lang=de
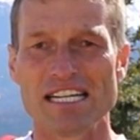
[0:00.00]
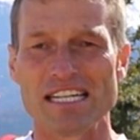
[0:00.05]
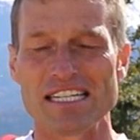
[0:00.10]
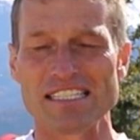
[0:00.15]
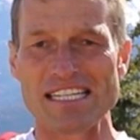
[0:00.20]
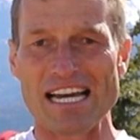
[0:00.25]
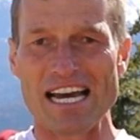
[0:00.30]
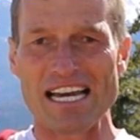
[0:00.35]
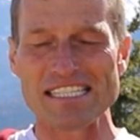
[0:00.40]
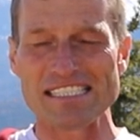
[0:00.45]

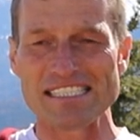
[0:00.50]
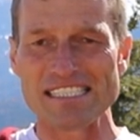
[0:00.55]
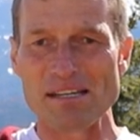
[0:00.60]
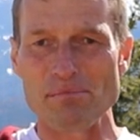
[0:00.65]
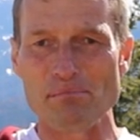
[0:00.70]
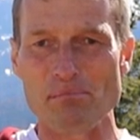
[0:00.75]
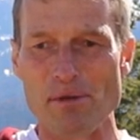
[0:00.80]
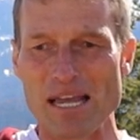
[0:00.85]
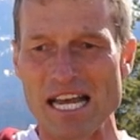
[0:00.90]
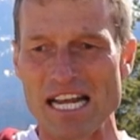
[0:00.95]
Das heißt, je
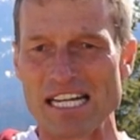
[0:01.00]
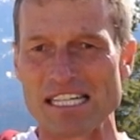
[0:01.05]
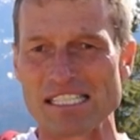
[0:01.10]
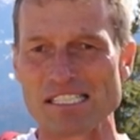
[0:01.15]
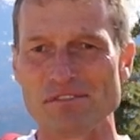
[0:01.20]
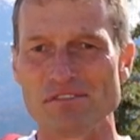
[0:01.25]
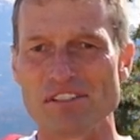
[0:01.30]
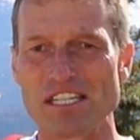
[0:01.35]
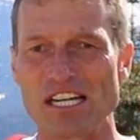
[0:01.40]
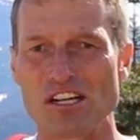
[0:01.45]
mehr,
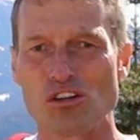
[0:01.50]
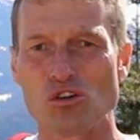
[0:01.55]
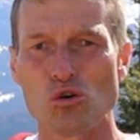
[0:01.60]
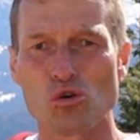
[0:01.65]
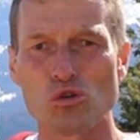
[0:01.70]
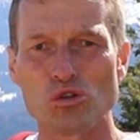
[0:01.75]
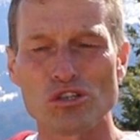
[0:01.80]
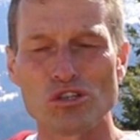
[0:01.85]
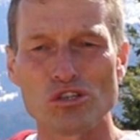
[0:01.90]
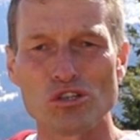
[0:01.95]
dass wir
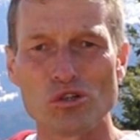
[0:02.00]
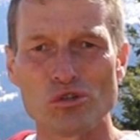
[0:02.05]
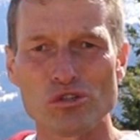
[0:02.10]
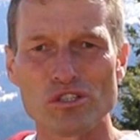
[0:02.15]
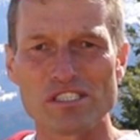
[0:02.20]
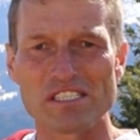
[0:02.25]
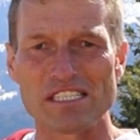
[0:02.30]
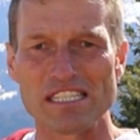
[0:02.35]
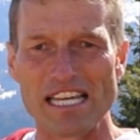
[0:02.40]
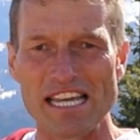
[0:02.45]

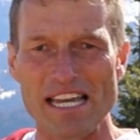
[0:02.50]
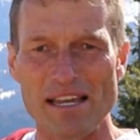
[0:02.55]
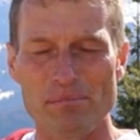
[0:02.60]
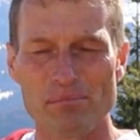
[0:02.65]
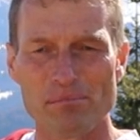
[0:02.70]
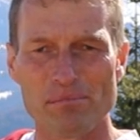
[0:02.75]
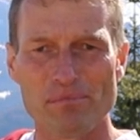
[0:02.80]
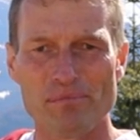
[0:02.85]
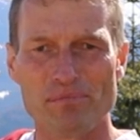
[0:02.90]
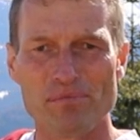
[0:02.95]
Kundennutzen
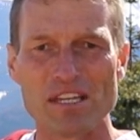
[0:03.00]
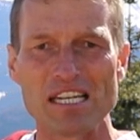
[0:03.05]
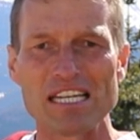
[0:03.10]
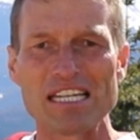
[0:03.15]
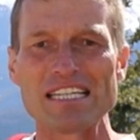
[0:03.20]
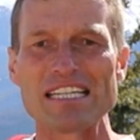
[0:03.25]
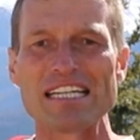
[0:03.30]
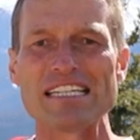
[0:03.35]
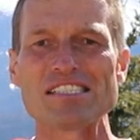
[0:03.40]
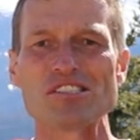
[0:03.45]
geben,
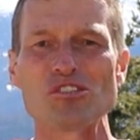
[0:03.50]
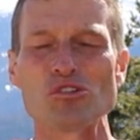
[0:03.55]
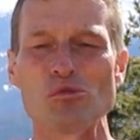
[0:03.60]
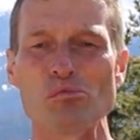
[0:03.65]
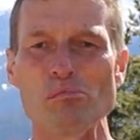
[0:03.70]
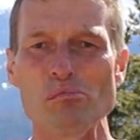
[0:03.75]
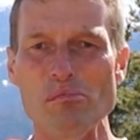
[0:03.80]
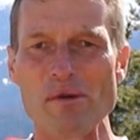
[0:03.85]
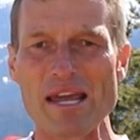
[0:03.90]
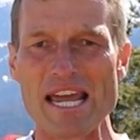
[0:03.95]
desto
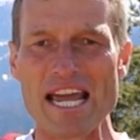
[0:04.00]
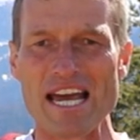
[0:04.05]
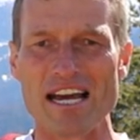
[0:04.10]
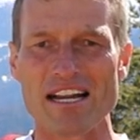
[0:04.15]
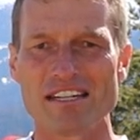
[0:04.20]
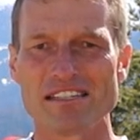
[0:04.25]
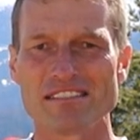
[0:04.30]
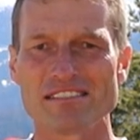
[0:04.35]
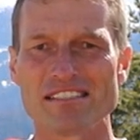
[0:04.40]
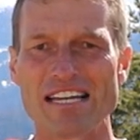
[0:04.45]

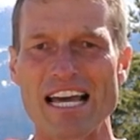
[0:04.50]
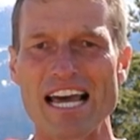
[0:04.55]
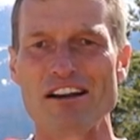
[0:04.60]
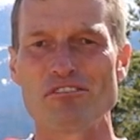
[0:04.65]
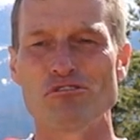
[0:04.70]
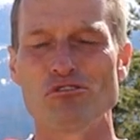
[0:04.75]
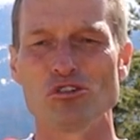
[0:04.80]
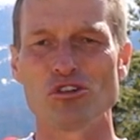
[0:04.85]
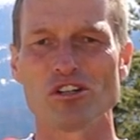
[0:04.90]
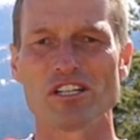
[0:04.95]
mehr
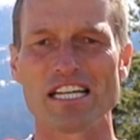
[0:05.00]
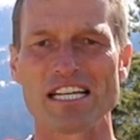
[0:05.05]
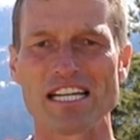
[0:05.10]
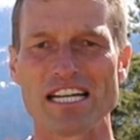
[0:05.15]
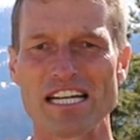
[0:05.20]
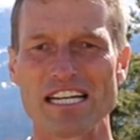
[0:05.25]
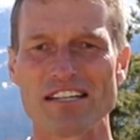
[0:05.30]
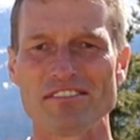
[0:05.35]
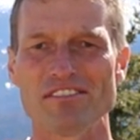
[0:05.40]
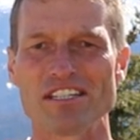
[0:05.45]
Erfolge
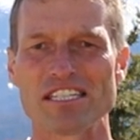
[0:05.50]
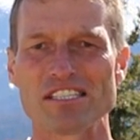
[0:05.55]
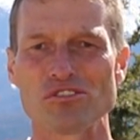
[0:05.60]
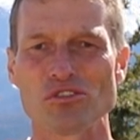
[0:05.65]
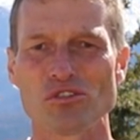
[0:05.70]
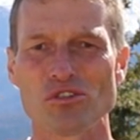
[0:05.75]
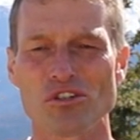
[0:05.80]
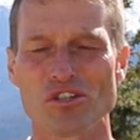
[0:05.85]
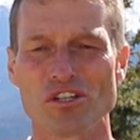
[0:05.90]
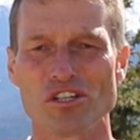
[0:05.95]
kriegen wir
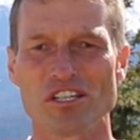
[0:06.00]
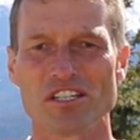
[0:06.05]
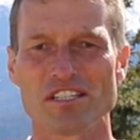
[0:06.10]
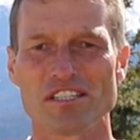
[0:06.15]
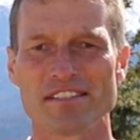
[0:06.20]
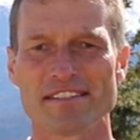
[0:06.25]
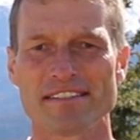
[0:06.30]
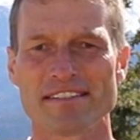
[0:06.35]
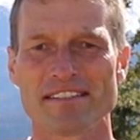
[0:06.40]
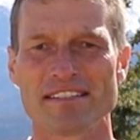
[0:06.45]
zurück.
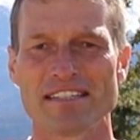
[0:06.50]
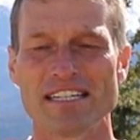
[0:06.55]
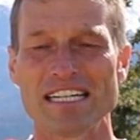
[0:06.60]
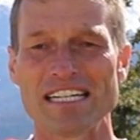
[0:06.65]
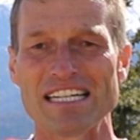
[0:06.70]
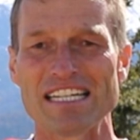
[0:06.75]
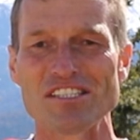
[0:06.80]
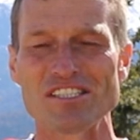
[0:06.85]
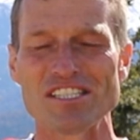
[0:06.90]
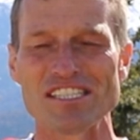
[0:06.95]

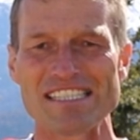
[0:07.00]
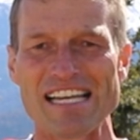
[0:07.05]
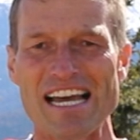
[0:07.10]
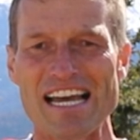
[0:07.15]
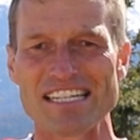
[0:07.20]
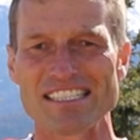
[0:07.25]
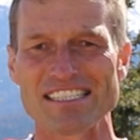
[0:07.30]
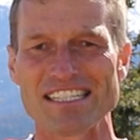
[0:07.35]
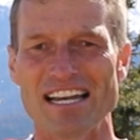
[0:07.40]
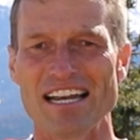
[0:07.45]
Das ist das
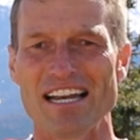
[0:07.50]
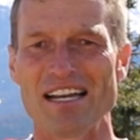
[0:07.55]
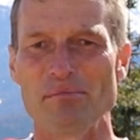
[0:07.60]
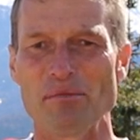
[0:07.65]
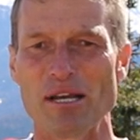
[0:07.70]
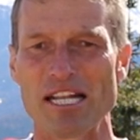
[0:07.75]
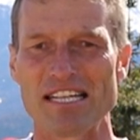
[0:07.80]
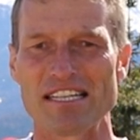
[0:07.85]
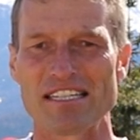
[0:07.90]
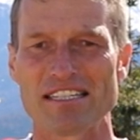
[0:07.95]
erste
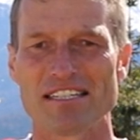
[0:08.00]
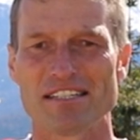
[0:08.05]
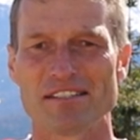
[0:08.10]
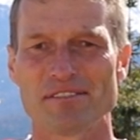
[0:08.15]
Element.